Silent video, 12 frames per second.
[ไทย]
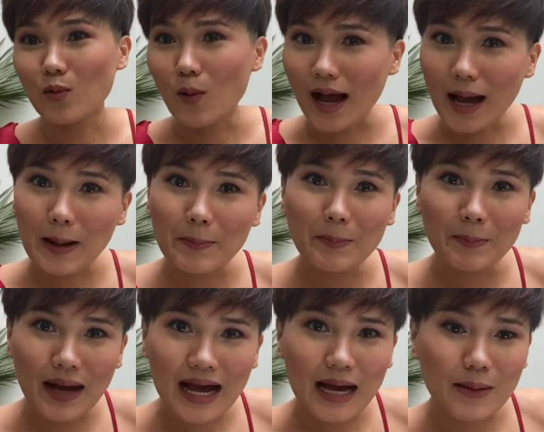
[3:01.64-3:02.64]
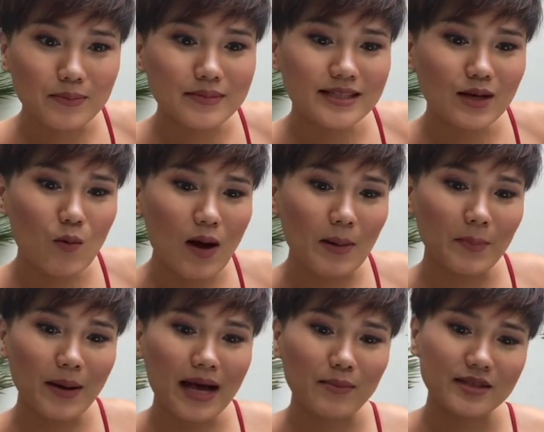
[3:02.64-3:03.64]
วาปามสวา
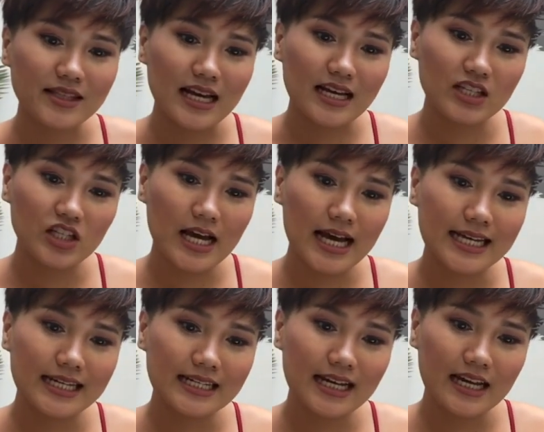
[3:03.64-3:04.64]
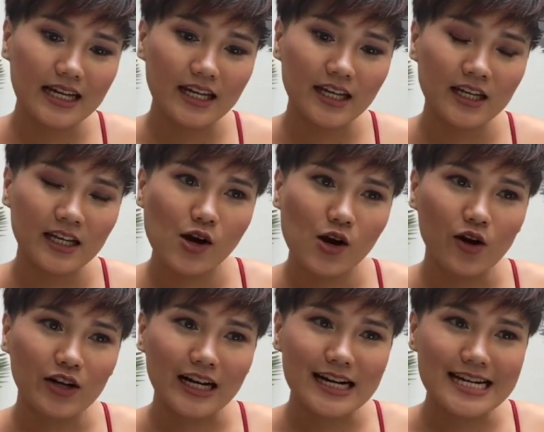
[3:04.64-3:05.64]
ปามจะใช้ในก
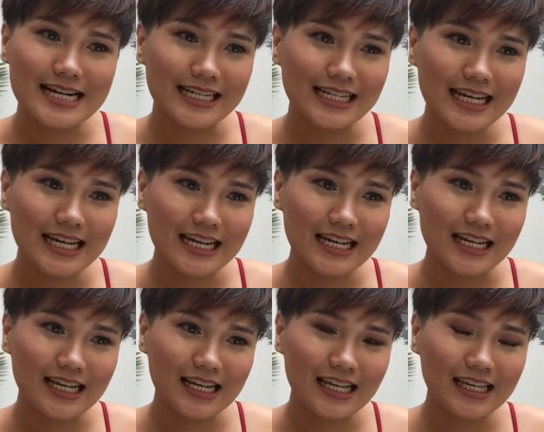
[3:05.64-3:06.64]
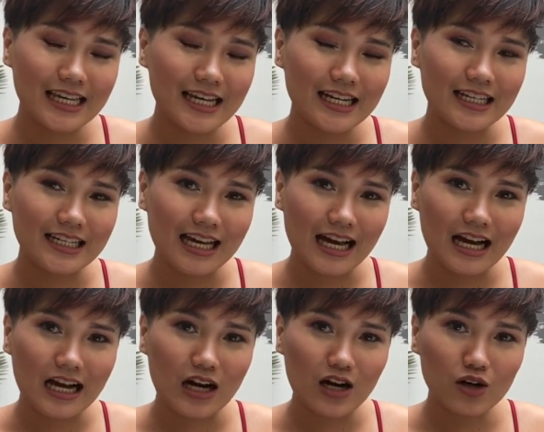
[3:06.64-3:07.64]
รณีที่กินอย่าง
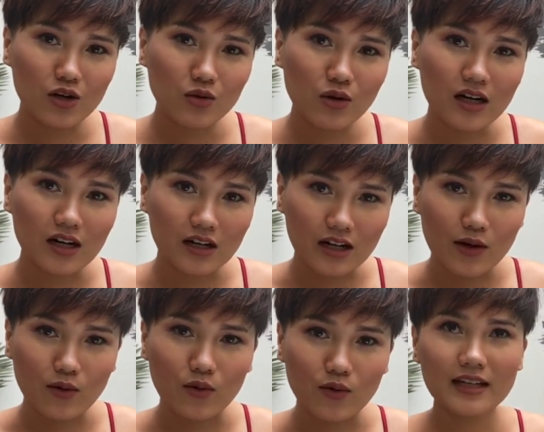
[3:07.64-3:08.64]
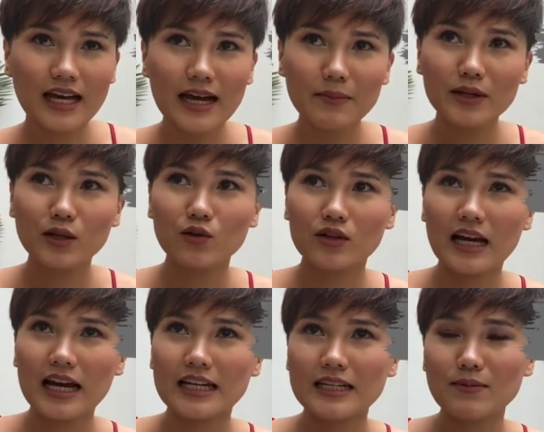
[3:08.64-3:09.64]
รวดเร็ว ถ้าเป็นคนไท
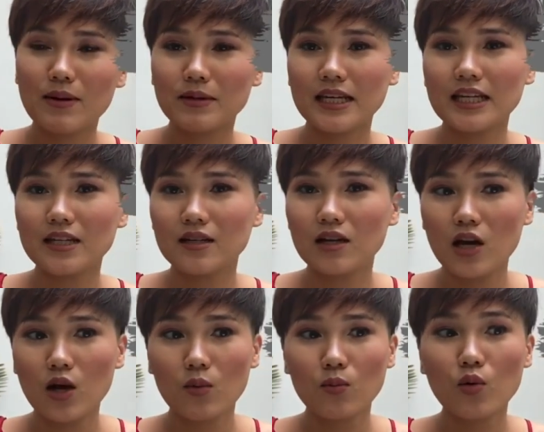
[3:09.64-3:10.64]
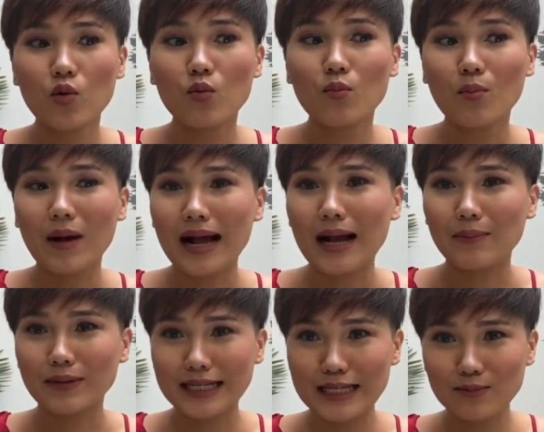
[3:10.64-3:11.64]
ยที่แบบกินมูมมาม
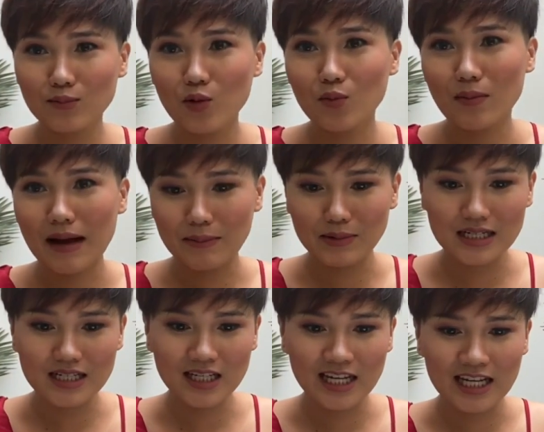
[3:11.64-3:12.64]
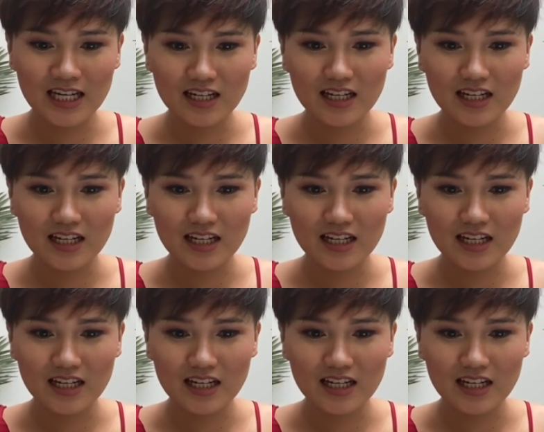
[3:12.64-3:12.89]
กินมูมมามคือกิน